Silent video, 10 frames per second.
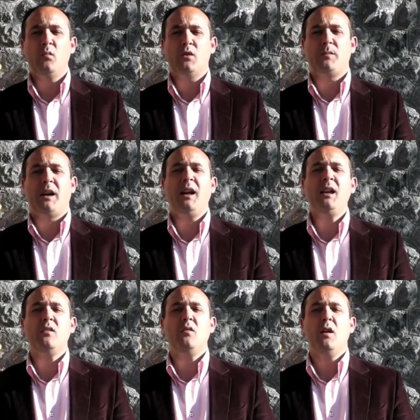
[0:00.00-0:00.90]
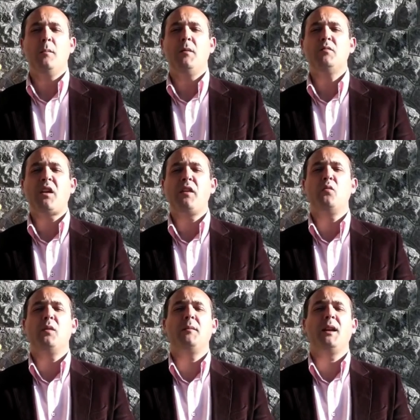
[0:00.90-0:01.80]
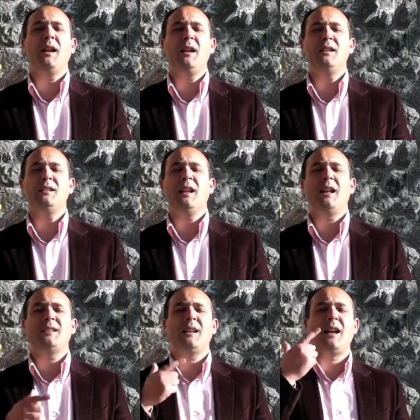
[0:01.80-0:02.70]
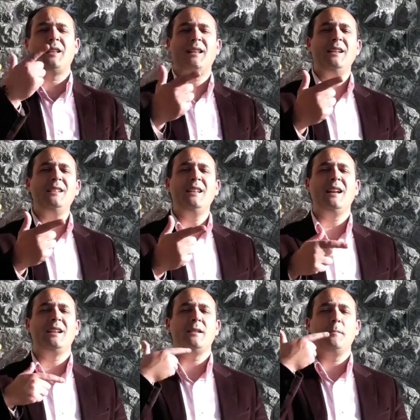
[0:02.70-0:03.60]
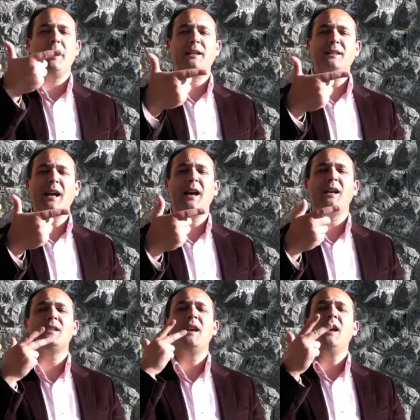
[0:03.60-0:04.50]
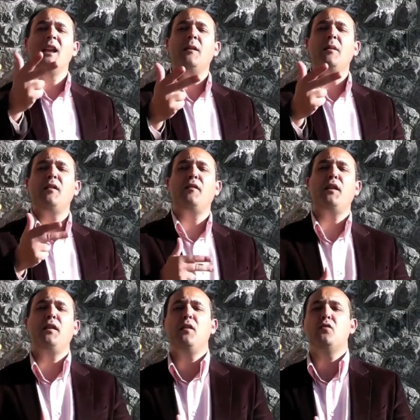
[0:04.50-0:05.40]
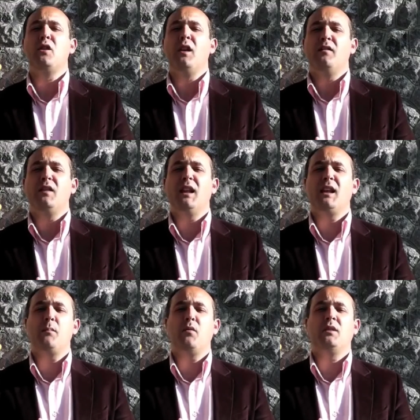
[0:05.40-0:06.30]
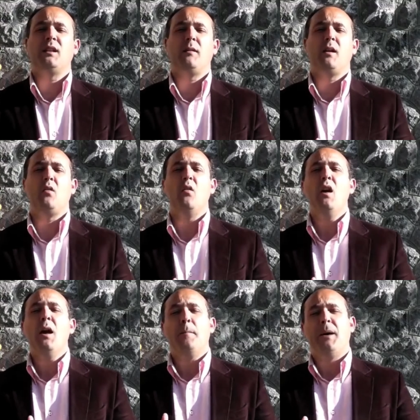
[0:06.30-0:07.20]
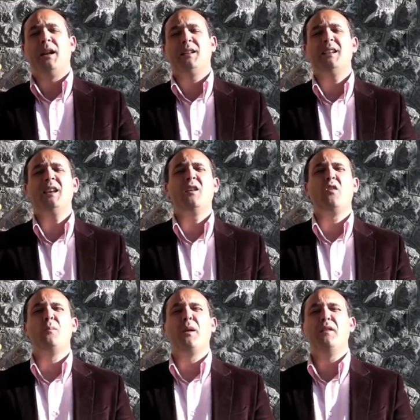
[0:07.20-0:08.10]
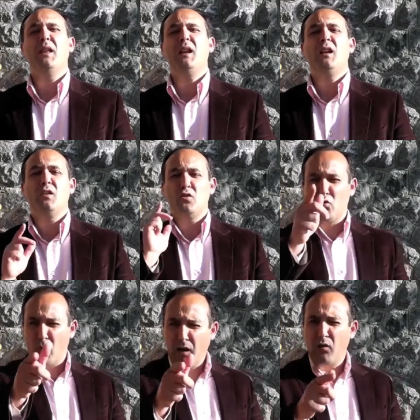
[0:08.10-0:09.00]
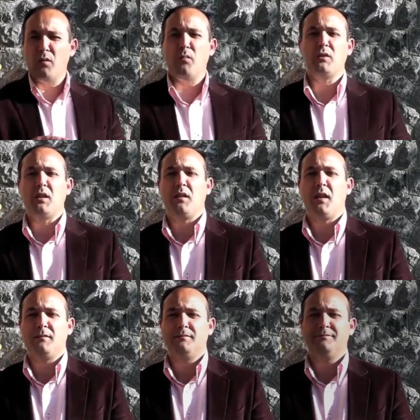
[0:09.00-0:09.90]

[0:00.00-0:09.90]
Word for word: Pues para ello vamos a hacer un breve análisis de las características, ventajas y beneficios del equipo de trabajo, para así comprender su grado de importancia.